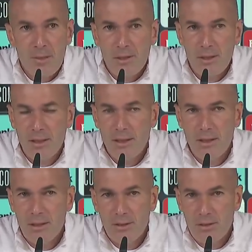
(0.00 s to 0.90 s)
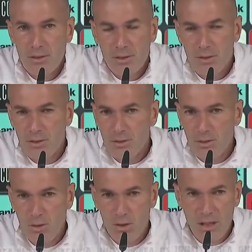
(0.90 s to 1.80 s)
eh, no,
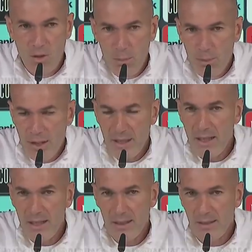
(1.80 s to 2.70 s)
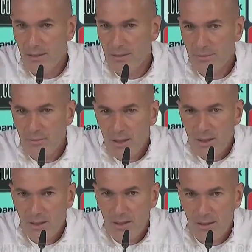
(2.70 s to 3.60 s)
nos acompañan
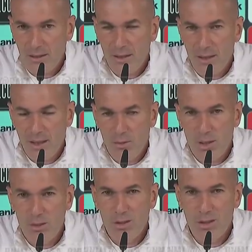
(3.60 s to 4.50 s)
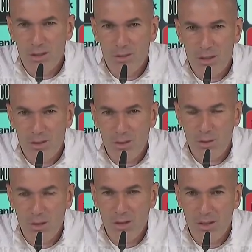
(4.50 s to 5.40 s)
eh, tener a nuestros
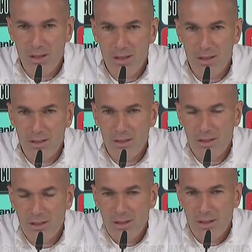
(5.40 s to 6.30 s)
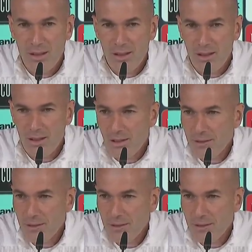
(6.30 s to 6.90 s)
jugadores eh,